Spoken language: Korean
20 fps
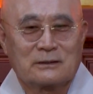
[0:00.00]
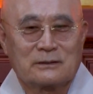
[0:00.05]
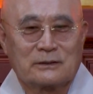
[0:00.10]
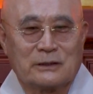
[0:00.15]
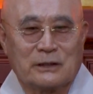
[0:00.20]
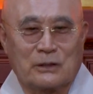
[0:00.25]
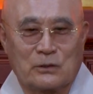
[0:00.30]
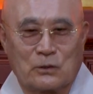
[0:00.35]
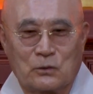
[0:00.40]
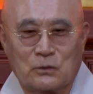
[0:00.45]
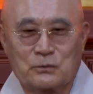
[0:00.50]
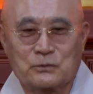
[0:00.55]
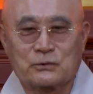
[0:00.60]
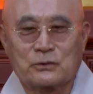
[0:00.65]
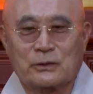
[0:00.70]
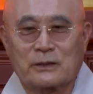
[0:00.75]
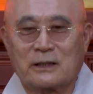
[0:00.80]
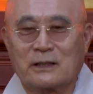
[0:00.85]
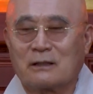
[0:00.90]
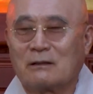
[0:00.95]
괴로움
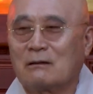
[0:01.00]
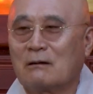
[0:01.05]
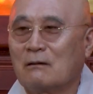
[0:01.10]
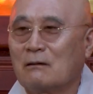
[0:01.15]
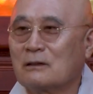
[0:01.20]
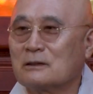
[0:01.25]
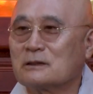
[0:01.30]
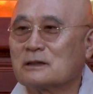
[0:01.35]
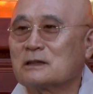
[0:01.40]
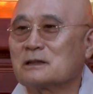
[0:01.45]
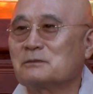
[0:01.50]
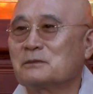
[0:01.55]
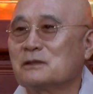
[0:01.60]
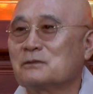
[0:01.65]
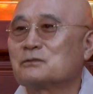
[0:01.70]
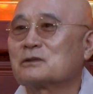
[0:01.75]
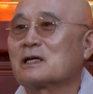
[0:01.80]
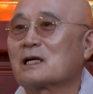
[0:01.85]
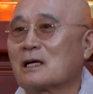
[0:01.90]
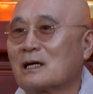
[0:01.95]
속에 허덕이며
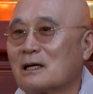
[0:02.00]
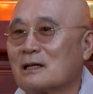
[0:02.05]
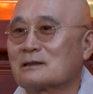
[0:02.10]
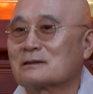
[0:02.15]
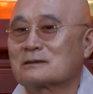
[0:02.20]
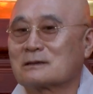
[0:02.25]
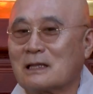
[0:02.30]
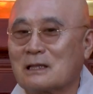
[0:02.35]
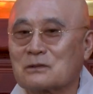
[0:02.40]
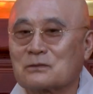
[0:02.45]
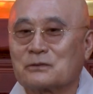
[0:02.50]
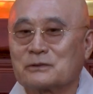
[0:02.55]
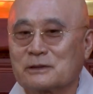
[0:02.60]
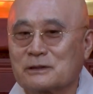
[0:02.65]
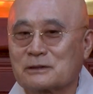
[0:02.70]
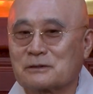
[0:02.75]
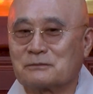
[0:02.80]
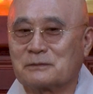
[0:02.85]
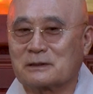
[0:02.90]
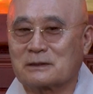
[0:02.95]
우리가 살고
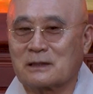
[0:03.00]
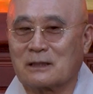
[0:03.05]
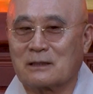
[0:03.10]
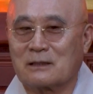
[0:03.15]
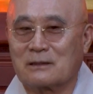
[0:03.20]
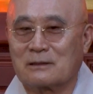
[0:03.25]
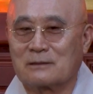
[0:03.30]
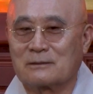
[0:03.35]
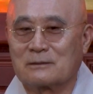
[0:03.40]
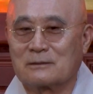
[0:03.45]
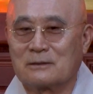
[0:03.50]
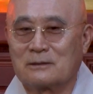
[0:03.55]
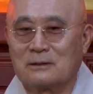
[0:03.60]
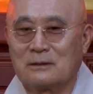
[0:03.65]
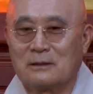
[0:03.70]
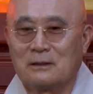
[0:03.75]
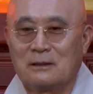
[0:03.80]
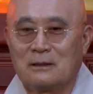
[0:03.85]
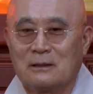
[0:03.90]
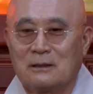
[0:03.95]
있습니다.
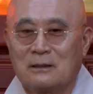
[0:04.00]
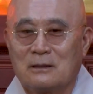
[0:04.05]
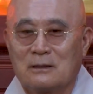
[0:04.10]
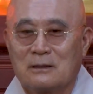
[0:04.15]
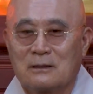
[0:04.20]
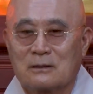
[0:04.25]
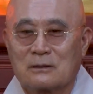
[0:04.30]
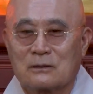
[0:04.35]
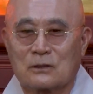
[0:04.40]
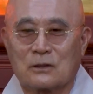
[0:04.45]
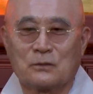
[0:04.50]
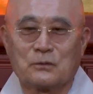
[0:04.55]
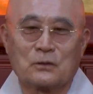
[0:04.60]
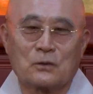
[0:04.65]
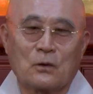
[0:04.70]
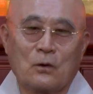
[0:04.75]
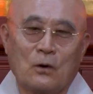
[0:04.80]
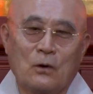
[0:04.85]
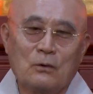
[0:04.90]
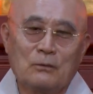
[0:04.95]

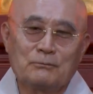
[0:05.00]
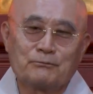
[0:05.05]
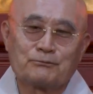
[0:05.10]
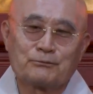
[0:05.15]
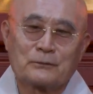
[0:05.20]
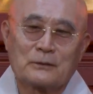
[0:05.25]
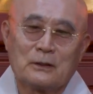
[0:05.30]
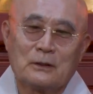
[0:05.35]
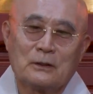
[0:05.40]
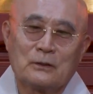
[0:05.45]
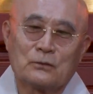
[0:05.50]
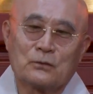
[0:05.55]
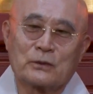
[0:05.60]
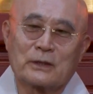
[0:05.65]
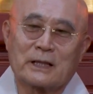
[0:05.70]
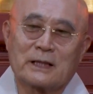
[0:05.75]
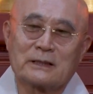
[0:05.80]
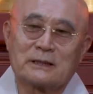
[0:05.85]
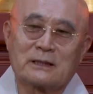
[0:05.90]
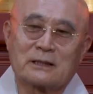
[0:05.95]
그러므로
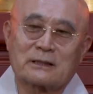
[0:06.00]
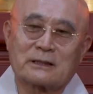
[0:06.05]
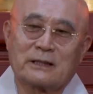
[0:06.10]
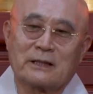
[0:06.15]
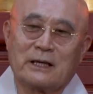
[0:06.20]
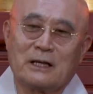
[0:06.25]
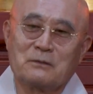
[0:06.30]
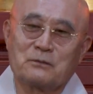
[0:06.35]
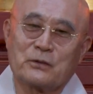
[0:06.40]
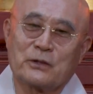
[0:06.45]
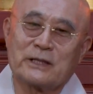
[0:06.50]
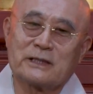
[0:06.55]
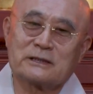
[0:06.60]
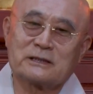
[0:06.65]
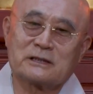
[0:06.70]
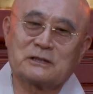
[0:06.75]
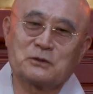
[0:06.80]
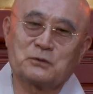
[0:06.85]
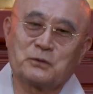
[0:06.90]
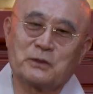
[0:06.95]
우리가 이렇게
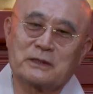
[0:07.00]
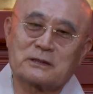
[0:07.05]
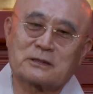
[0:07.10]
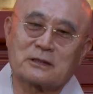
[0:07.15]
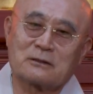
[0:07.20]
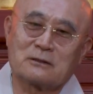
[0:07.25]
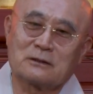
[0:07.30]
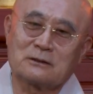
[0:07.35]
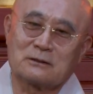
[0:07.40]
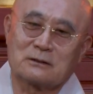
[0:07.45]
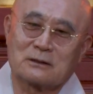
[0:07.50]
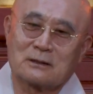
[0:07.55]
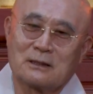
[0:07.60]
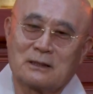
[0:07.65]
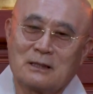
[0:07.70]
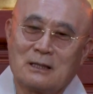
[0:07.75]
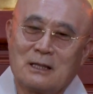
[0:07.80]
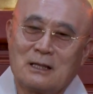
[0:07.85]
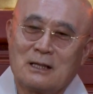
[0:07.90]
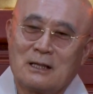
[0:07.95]
행복해지기 위해서는
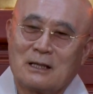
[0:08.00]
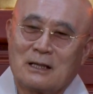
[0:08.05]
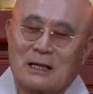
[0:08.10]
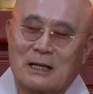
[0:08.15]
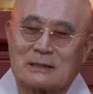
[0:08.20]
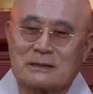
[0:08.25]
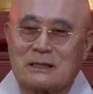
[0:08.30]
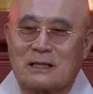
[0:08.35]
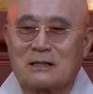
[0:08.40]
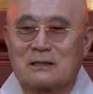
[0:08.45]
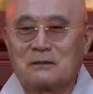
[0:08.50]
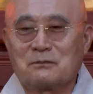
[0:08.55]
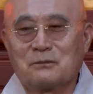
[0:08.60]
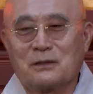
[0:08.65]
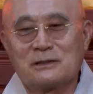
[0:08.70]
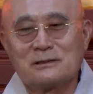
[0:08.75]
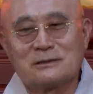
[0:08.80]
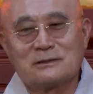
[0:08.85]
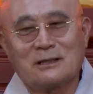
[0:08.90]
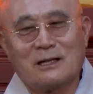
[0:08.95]
가장
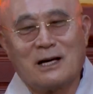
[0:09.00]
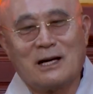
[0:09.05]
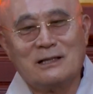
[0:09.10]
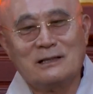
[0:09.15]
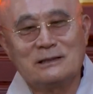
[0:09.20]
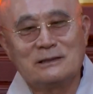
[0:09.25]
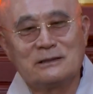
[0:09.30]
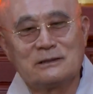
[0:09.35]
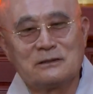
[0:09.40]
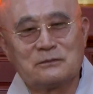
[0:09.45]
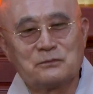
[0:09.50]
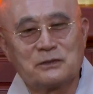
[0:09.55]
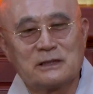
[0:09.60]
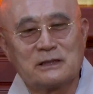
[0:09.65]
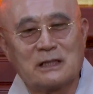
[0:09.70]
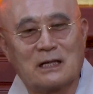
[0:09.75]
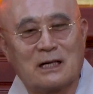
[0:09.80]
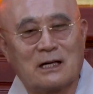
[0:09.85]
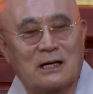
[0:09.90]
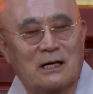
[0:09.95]
먼저 할 일은
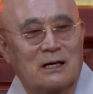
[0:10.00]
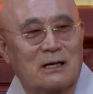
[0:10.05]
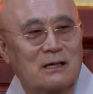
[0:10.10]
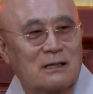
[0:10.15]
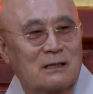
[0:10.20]
뭐냐?